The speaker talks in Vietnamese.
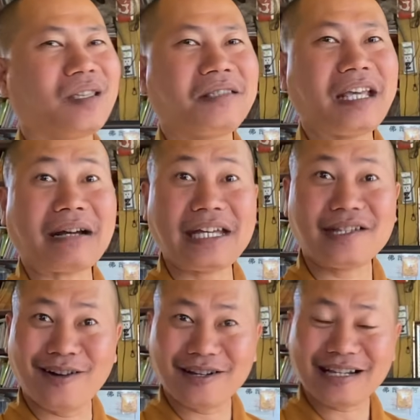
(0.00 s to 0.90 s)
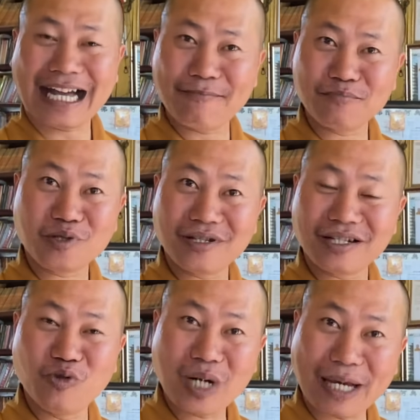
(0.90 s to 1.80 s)
Nào thầy cho kham,
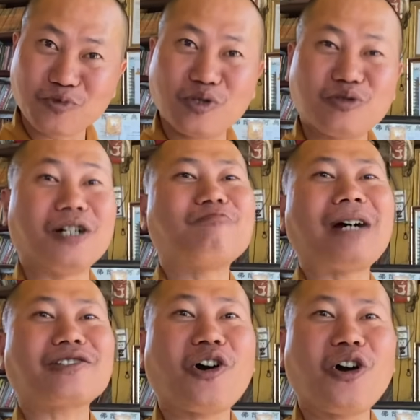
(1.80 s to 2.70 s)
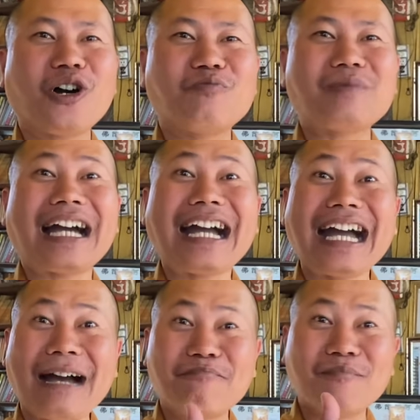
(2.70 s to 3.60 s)
muốn làm tượng Phật to cũng là
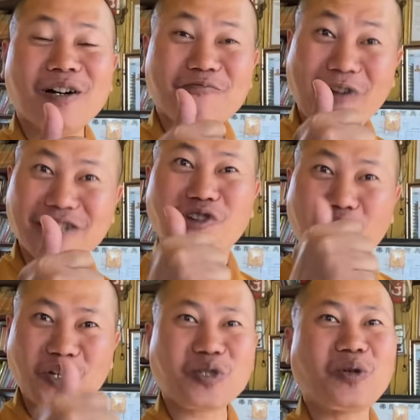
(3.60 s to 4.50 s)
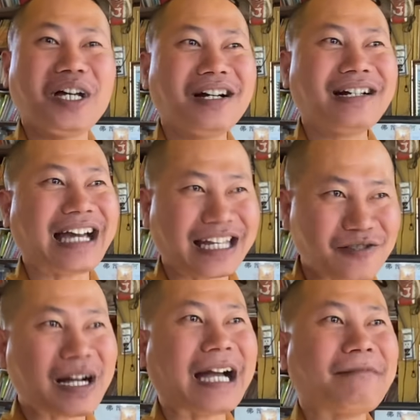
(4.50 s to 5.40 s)
kham, Phật to chùa lớn là thầy
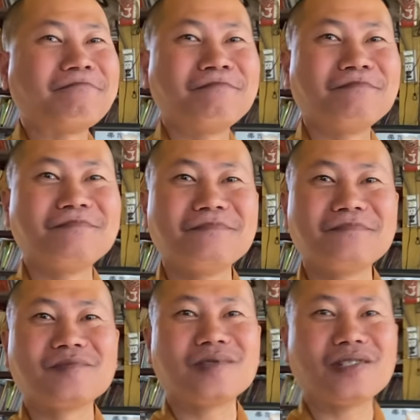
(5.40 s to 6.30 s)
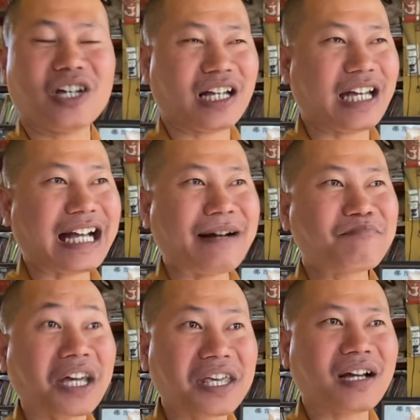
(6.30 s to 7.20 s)
cũng kham. Rồi thầy kham
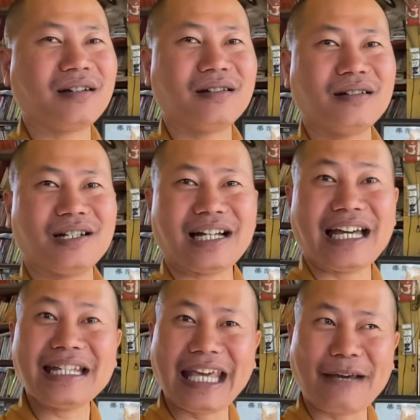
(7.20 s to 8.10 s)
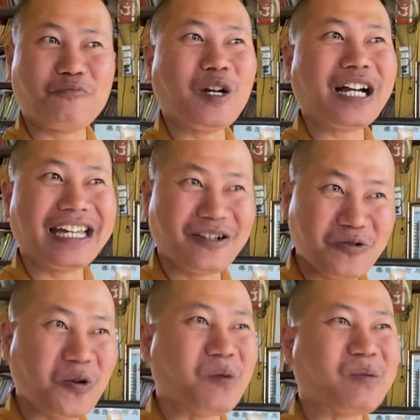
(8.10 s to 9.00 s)
tiền, rồi thấy đẹp quá thầy
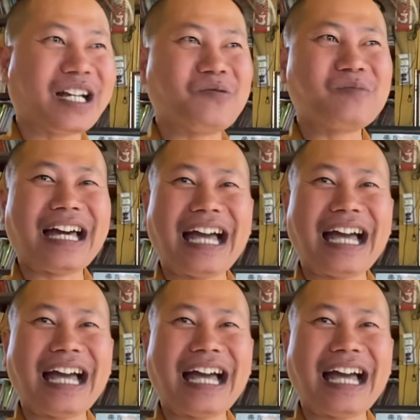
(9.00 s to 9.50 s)
thu hút, thầy cũng là